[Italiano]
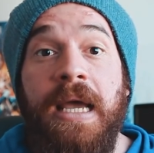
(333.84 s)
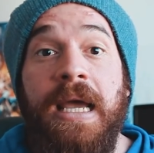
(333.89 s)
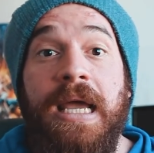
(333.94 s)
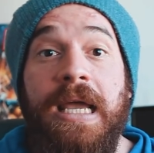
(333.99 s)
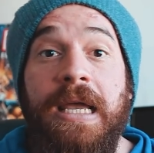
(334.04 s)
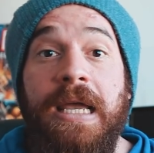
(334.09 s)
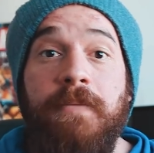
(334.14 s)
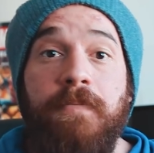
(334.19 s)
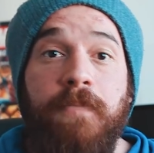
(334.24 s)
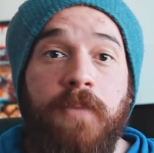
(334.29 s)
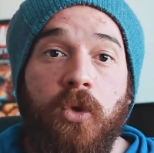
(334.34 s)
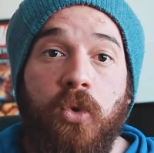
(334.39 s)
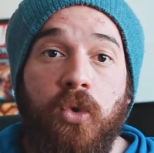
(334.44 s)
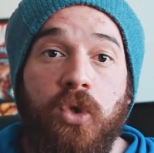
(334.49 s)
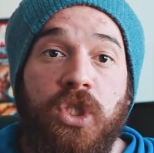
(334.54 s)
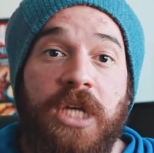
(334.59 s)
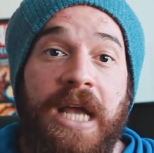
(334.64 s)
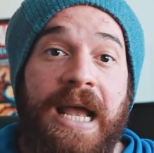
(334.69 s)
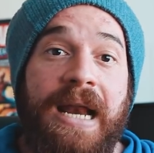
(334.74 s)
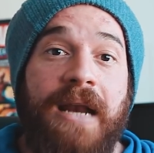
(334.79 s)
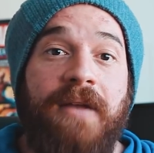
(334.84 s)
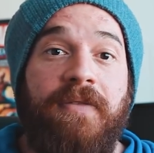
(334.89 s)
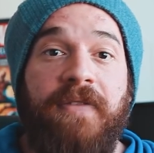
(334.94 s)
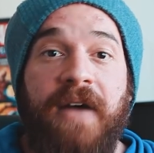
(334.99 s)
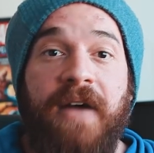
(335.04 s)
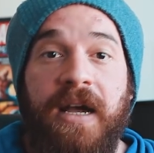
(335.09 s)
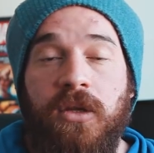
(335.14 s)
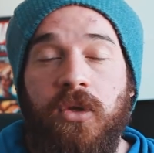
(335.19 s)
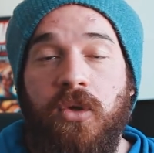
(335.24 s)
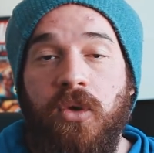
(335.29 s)
e in più c'è il
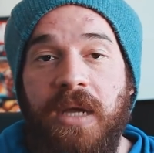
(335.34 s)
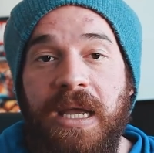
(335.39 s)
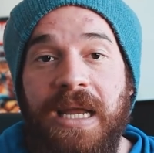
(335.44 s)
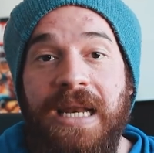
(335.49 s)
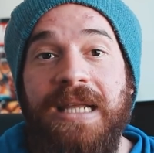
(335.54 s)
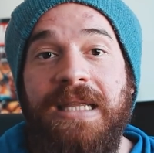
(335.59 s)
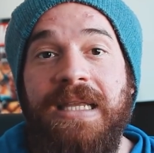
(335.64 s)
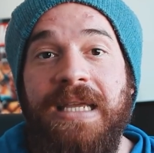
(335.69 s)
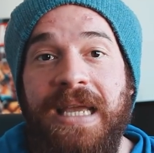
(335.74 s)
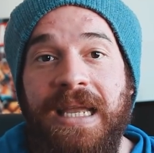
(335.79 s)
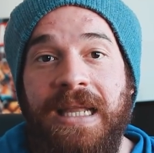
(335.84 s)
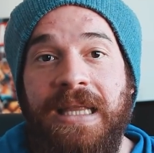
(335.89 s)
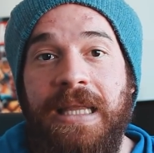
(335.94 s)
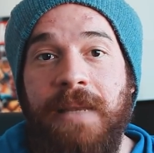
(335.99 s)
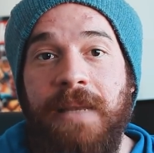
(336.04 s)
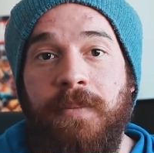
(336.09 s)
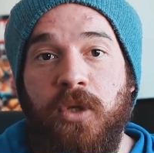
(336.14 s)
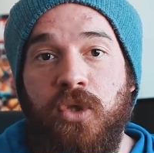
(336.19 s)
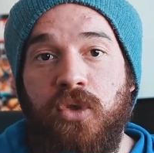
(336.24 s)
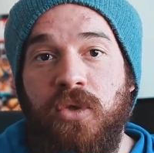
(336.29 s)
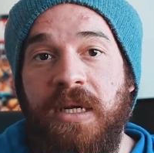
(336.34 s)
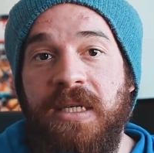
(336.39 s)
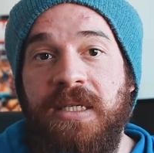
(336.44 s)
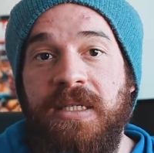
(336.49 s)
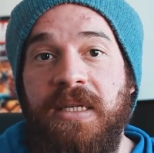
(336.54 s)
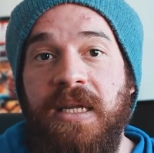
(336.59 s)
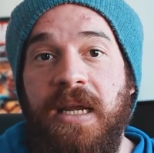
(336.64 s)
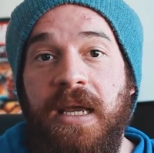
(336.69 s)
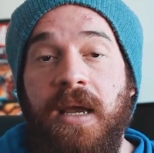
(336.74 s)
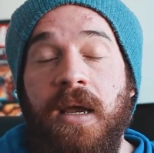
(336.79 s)
fatto che le etichette possono
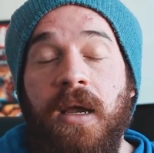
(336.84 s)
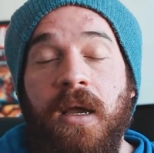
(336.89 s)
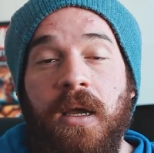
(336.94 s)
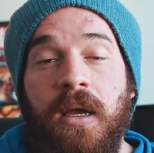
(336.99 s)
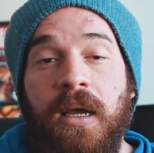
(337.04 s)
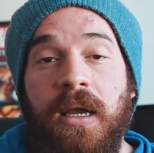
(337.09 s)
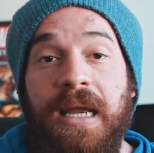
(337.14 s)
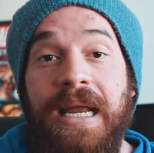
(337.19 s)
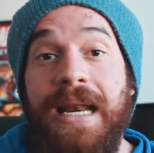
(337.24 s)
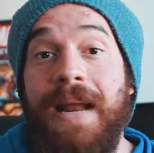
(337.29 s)
essere eh,